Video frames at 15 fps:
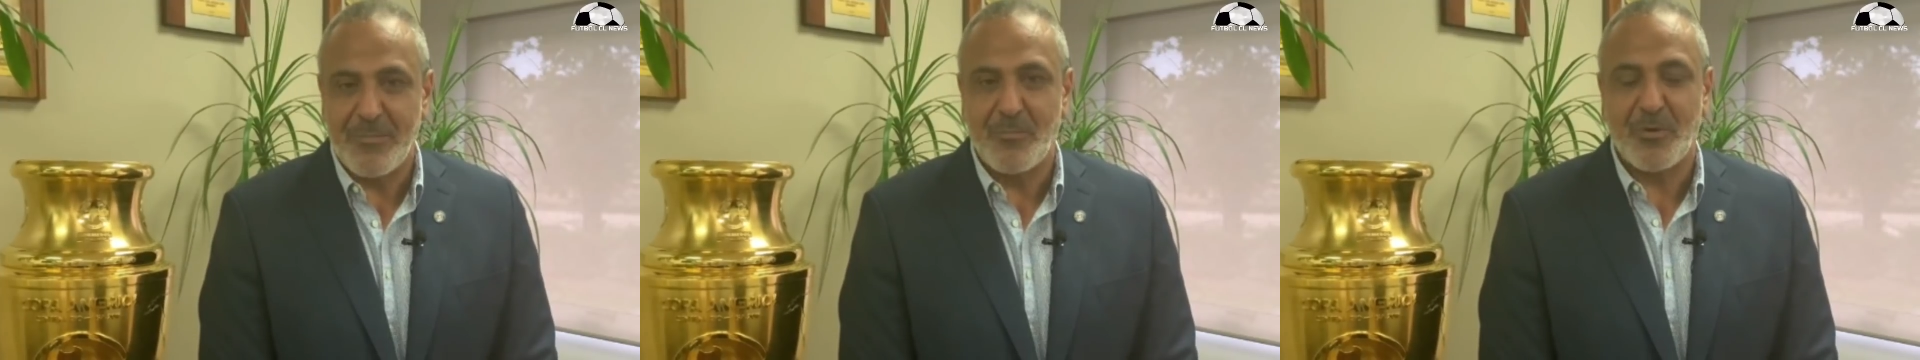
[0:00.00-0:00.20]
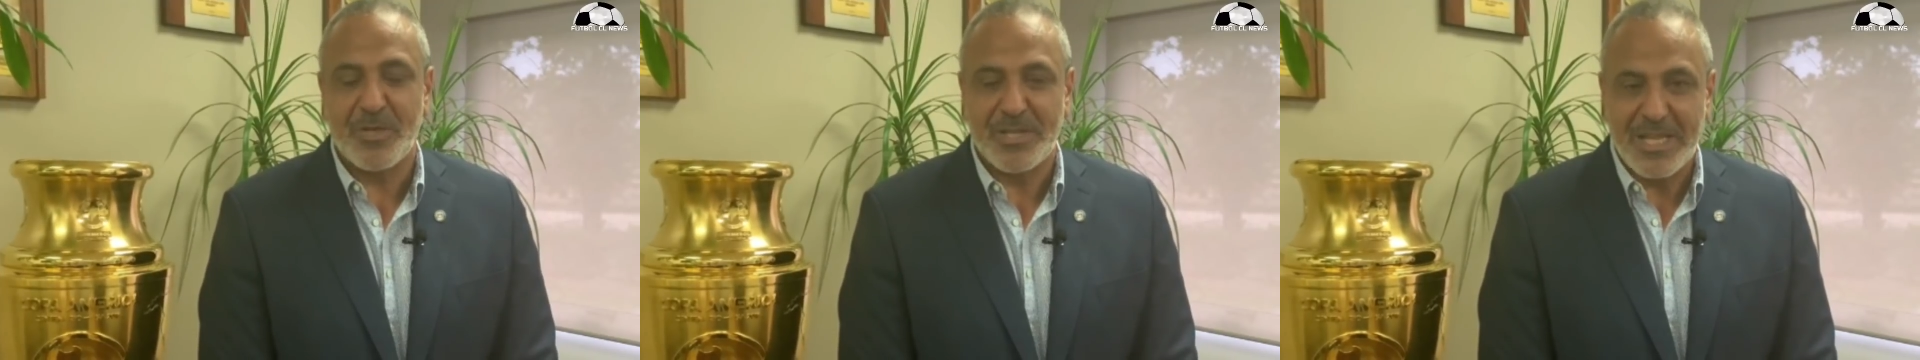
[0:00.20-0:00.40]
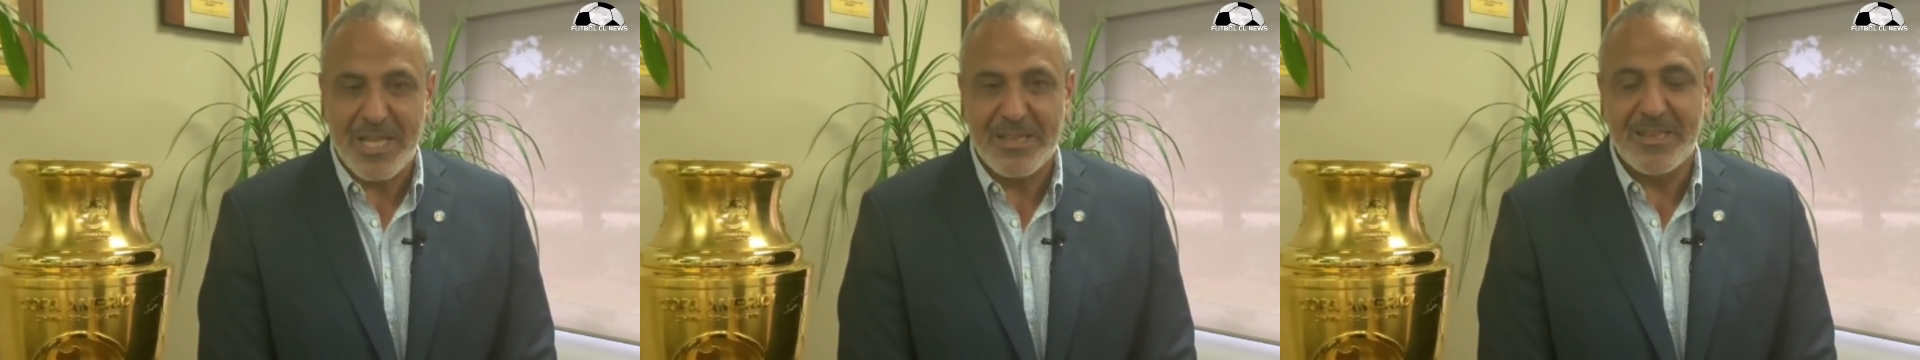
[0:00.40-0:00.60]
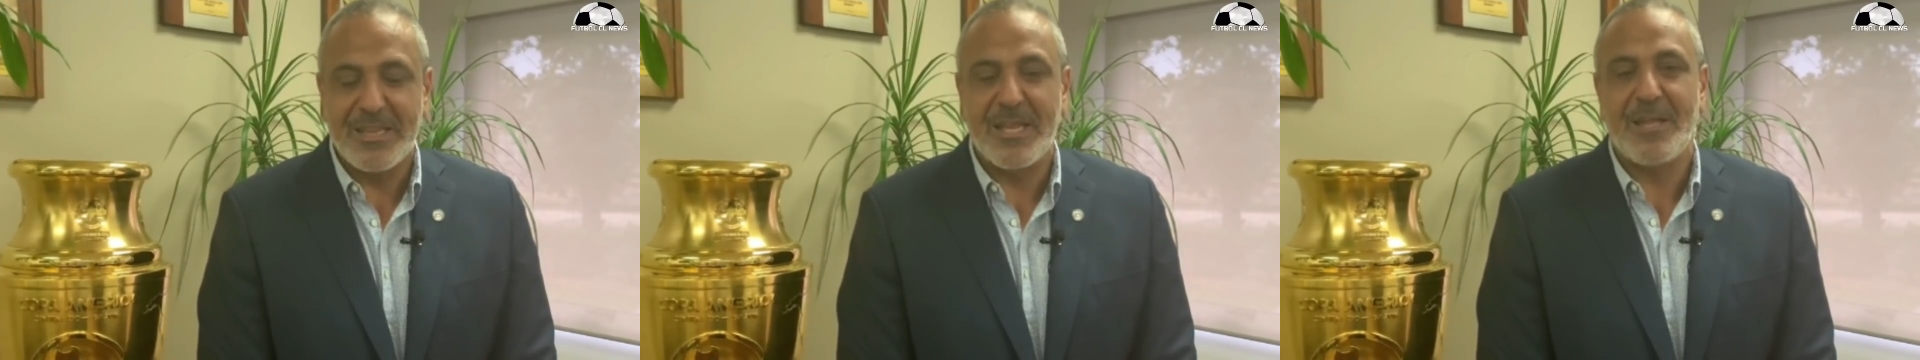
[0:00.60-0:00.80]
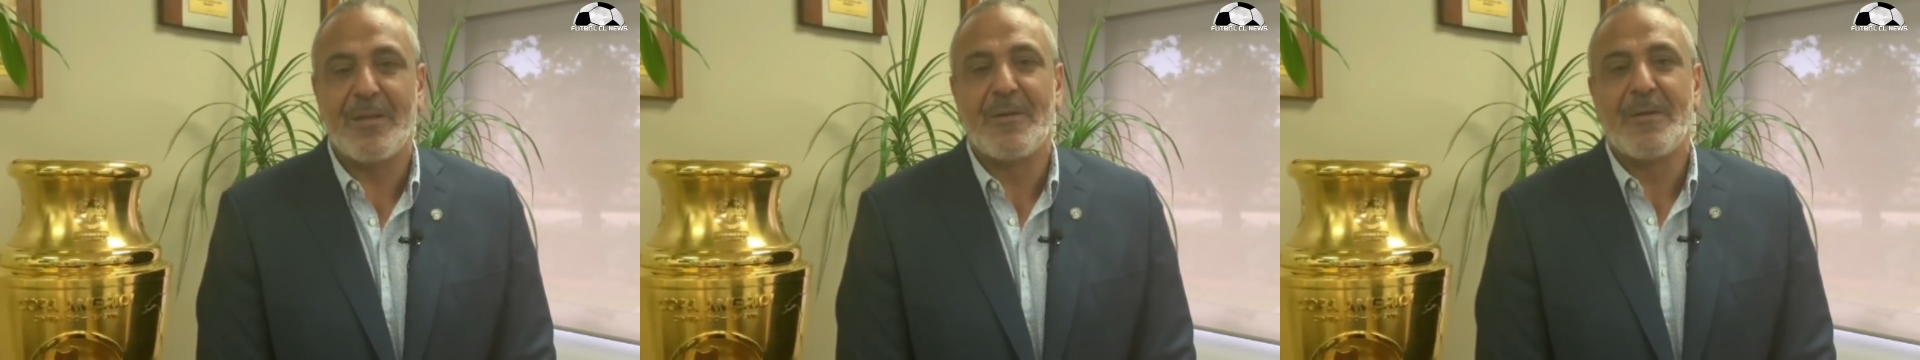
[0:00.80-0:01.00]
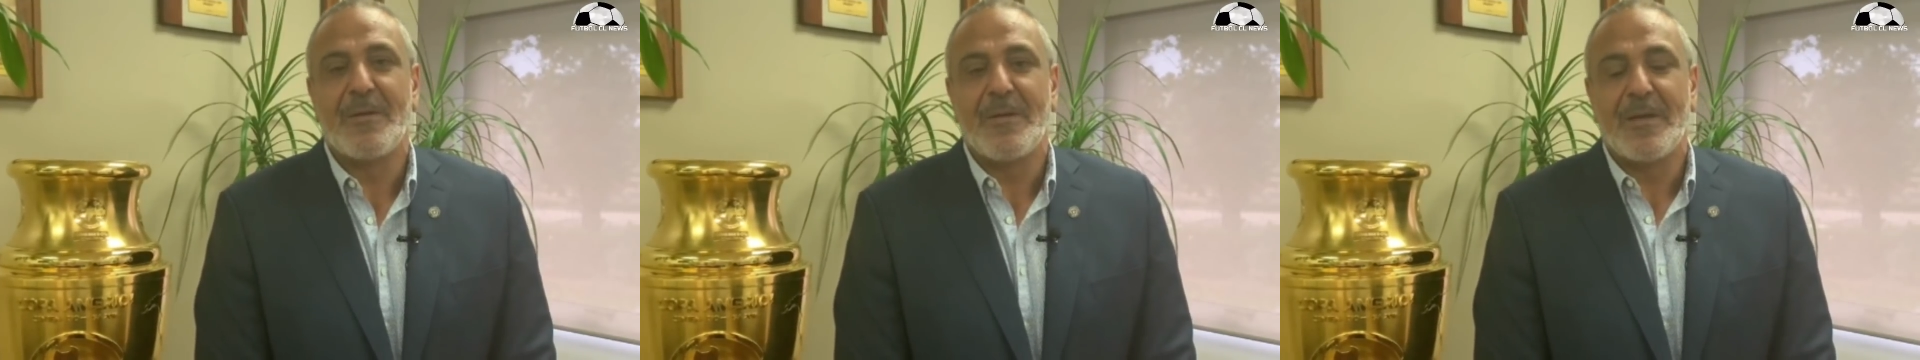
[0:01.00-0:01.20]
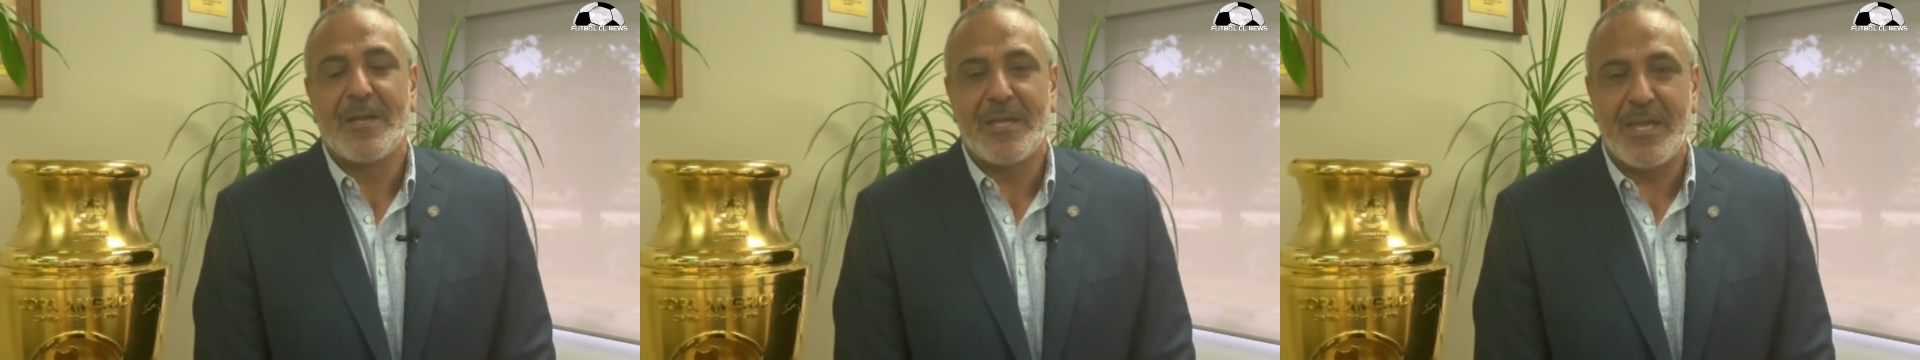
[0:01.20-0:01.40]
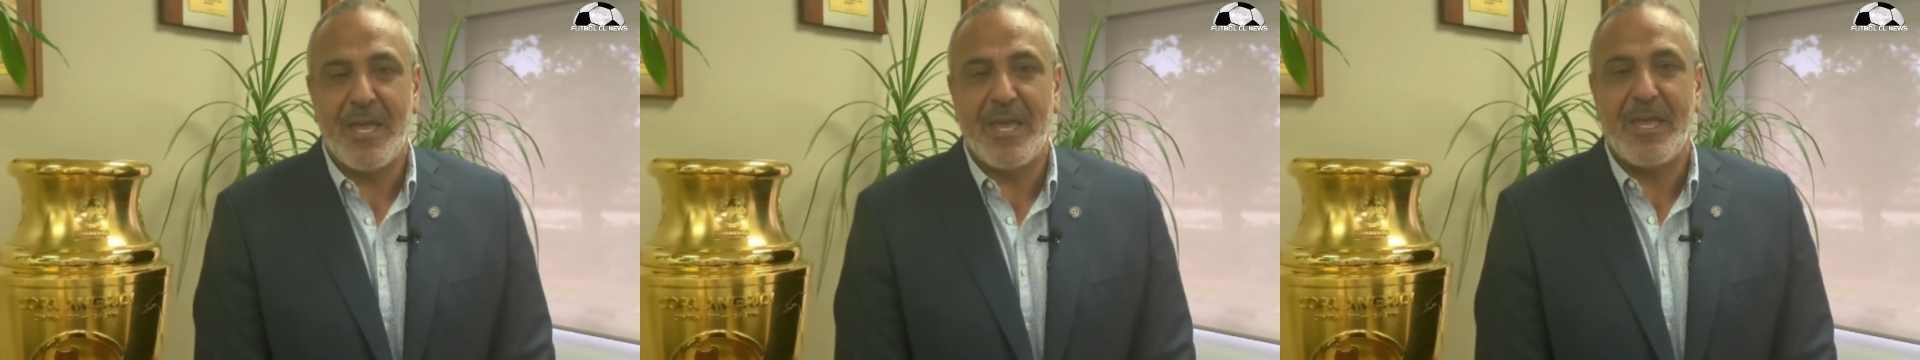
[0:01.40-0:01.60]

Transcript: El paro no es legal,